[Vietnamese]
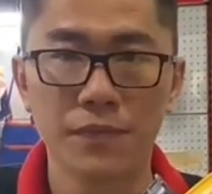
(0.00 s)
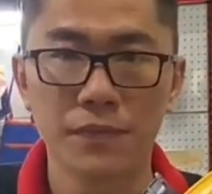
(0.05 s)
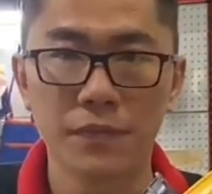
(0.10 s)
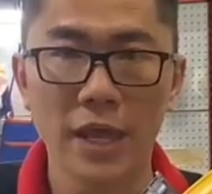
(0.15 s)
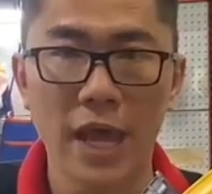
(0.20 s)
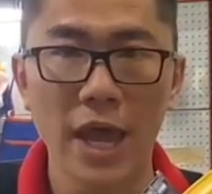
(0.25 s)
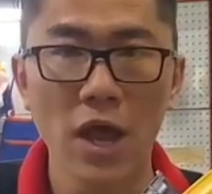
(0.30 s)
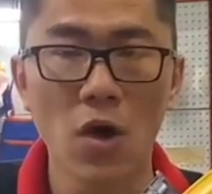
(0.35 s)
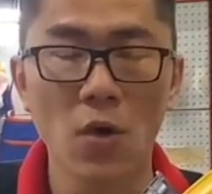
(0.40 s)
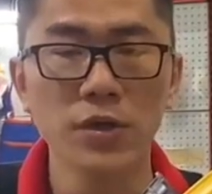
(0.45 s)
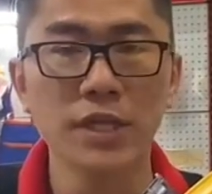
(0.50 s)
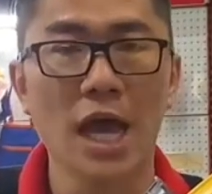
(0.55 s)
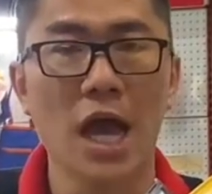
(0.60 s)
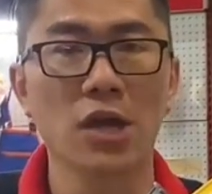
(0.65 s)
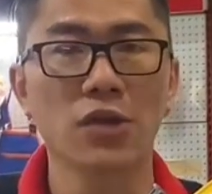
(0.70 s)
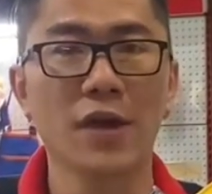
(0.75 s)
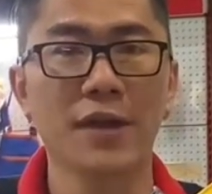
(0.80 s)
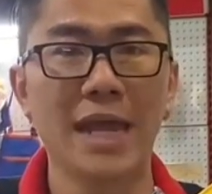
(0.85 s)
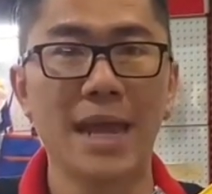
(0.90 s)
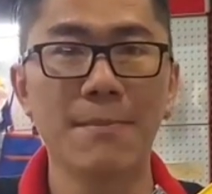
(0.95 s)
để hỗ trợ
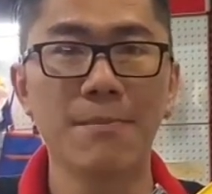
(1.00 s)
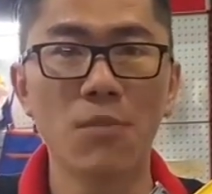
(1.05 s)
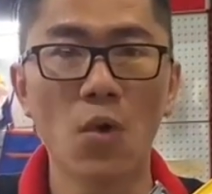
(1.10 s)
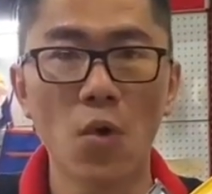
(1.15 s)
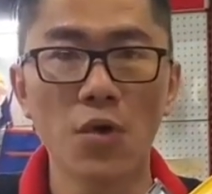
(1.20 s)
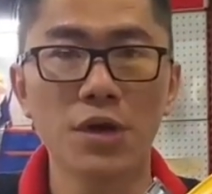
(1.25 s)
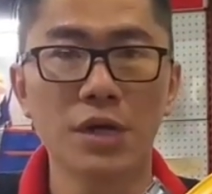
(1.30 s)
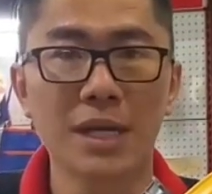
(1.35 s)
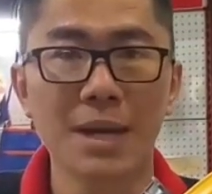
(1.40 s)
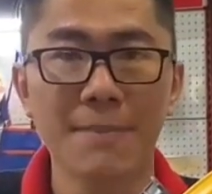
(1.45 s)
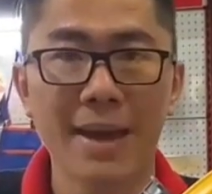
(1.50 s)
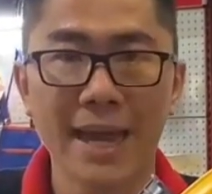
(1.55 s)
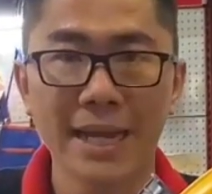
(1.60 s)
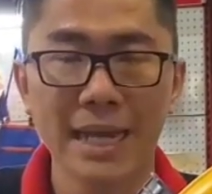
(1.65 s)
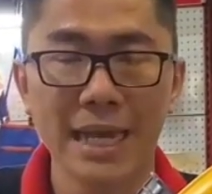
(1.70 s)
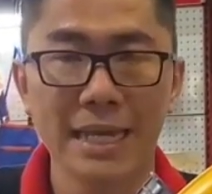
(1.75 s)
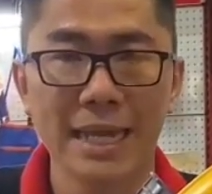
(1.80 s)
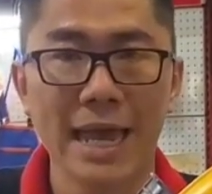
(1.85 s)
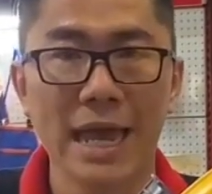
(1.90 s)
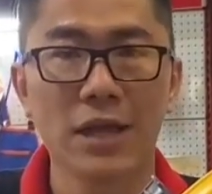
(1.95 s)
cho anh em mua được cái máy
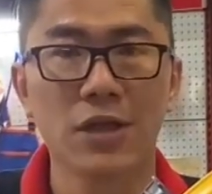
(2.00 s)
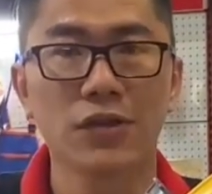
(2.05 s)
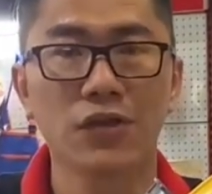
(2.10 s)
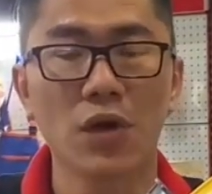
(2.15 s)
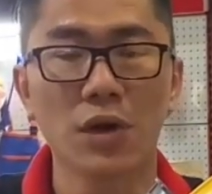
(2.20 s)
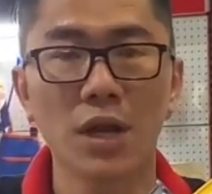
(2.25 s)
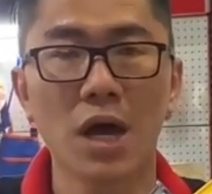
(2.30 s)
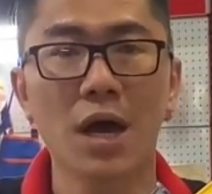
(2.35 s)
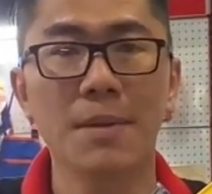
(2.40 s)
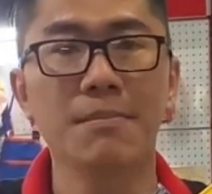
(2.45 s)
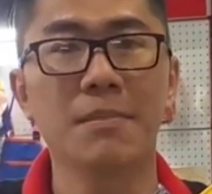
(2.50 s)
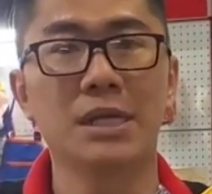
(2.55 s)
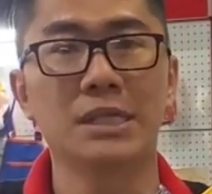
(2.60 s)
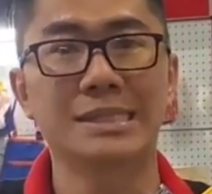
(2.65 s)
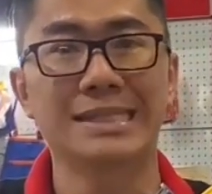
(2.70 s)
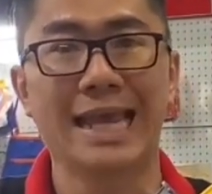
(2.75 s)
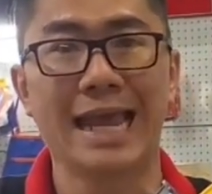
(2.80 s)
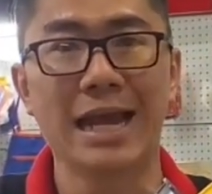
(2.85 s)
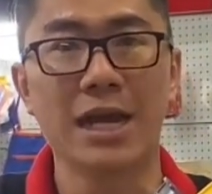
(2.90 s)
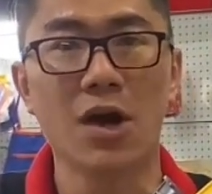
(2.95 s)
này nha cho nên mình
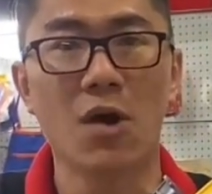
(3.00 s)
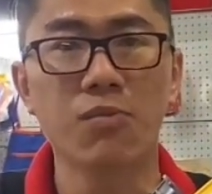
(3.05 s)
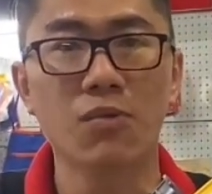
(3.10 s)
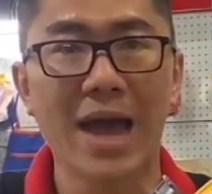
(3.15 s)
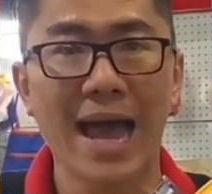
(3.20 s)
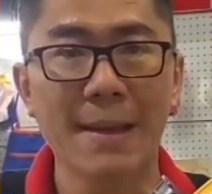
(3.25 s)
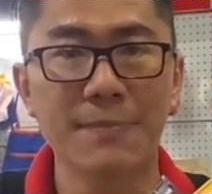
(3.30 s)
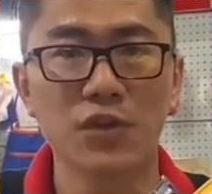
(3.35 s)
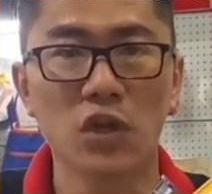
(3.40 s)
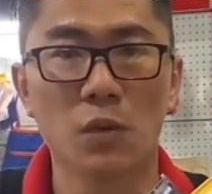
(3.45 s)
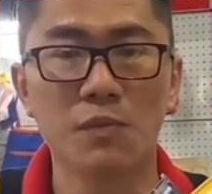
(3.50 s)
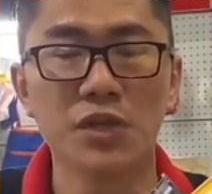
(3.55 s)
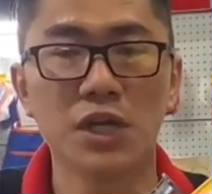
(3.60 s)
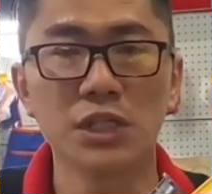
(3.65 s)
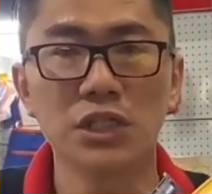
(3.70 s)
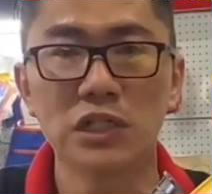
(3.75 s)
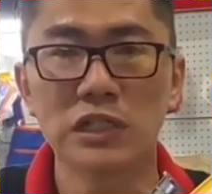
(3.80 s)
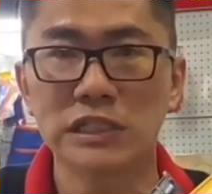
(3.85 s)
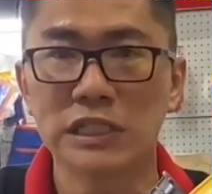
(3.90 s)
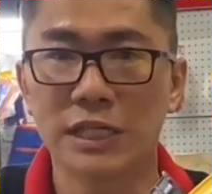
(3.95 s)
sẽ không có áp dụng
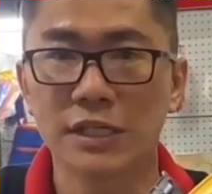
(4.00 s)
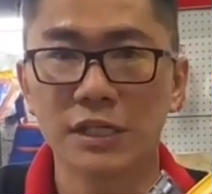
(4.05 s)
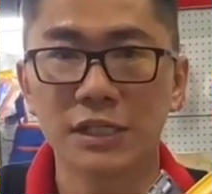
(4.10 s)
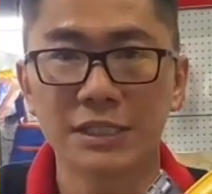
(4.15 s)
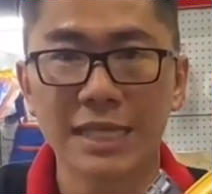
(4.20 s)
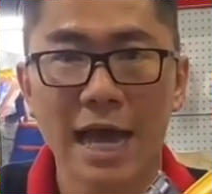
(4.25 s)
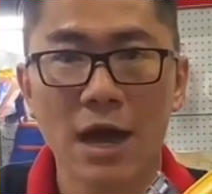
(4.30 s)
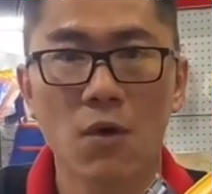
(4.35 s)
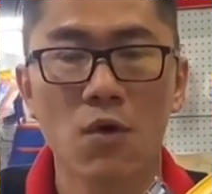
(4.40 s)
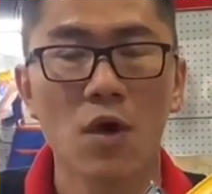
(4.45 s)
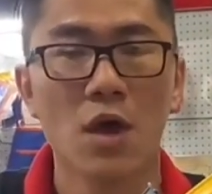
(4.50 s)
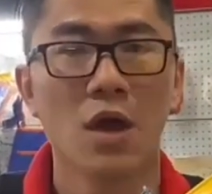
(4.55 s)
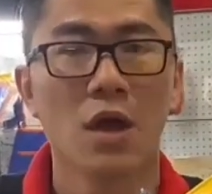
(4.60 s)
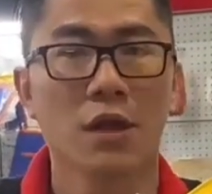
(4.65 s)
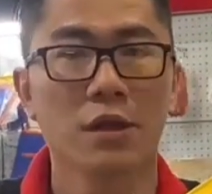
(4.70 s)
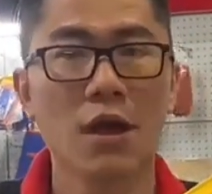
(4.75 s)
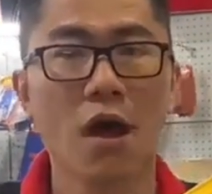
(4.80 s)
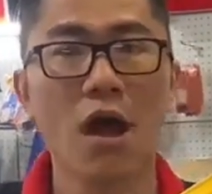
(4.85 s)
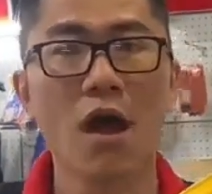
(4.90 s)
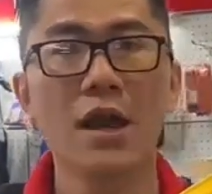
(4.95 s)
những chương trình như sau
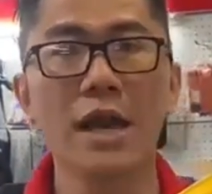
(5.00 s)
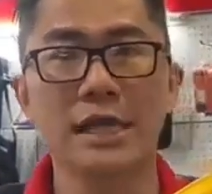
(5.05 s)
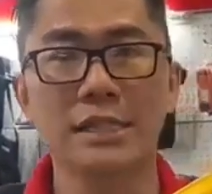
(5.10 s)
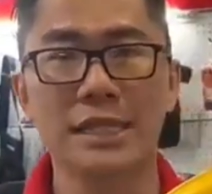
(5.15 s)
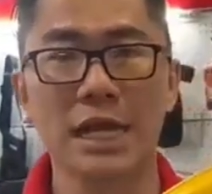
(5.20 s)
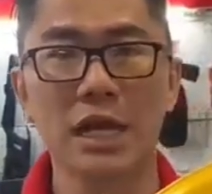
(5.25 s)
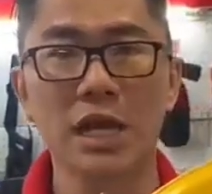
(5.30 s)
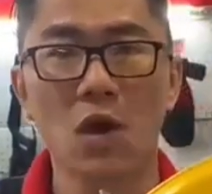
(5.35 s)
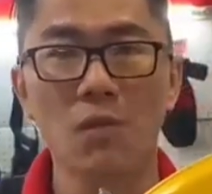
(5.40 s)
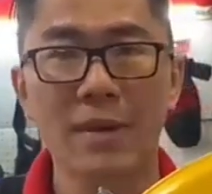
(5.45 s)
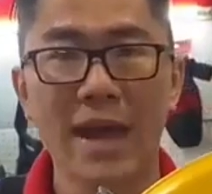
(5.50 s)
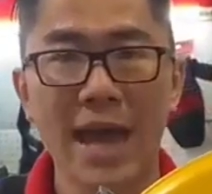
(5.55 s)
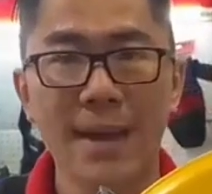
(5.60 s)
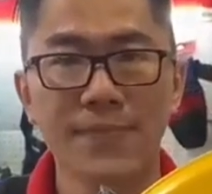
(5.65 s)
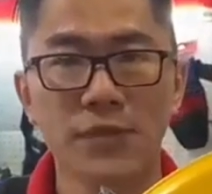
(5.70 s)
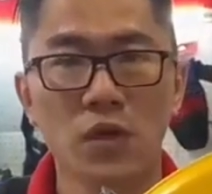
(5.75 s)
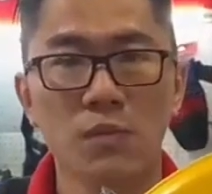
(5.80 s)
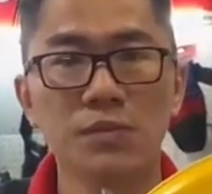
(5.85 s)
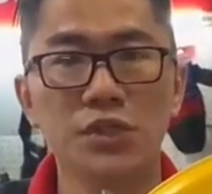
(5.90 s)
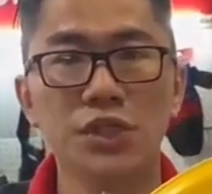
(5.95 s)
đó là sẽ không
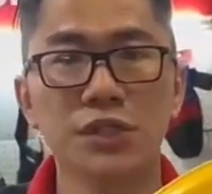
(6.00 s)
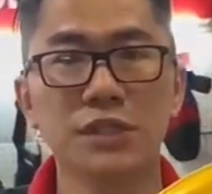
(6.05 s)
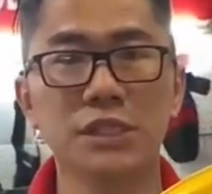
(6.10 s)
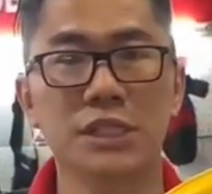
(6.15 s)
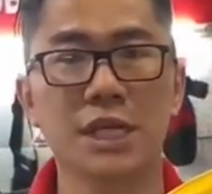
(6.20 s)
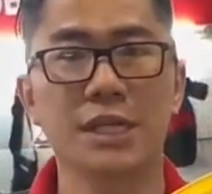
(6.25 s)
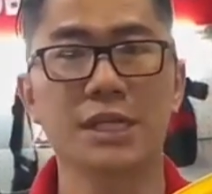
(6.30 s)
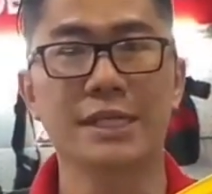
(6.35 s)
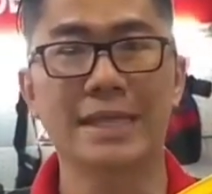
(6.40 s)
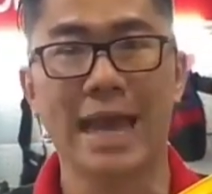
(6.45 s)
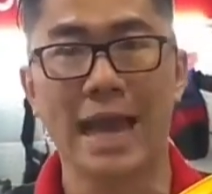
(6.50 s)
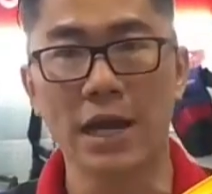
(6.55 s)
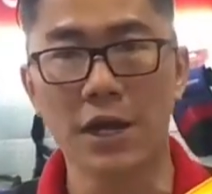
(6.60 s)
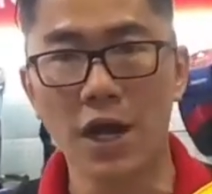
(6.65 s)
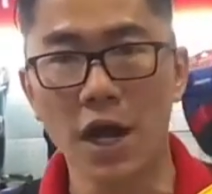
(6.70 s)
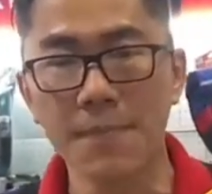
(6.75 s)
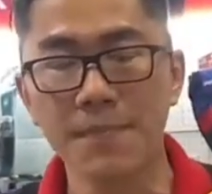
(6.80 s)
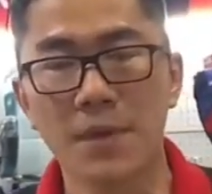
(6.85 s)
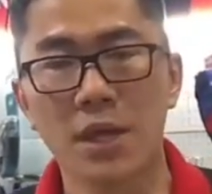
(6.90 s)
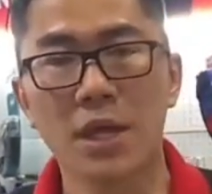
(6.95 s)
áp dụng chương trình trả
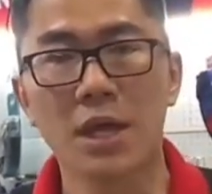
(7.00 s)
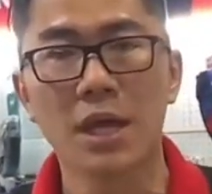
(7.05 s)
góp